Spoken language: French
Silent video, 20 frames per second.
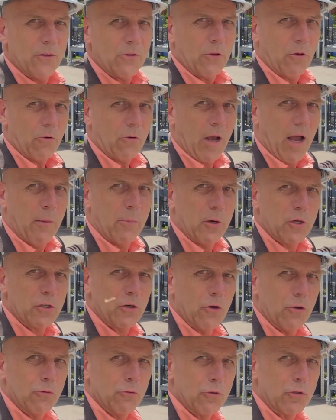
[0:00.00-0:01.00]
Donc,
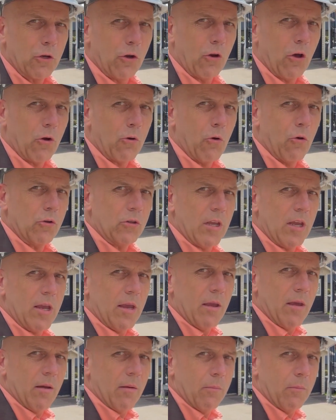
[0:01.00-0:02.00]
approchons-nous sur le
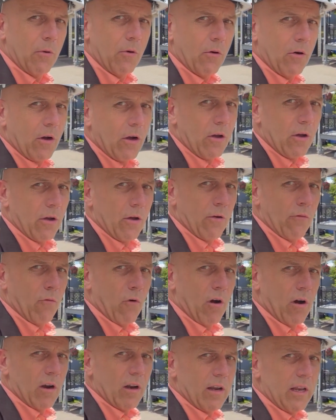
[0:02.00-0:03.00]
côté pour euh,
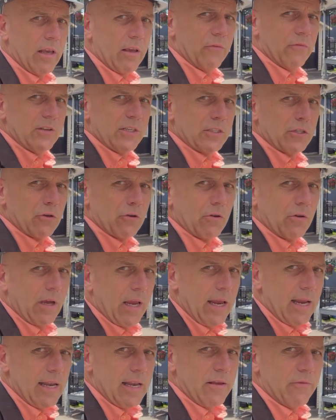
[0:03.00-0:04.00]
voir les fissures
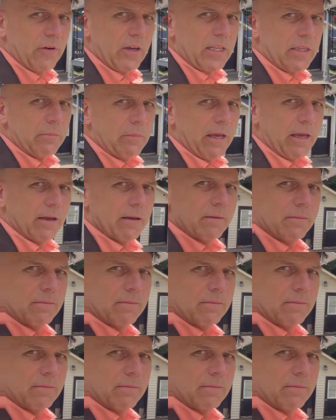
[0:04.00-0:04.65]
et l'effritement.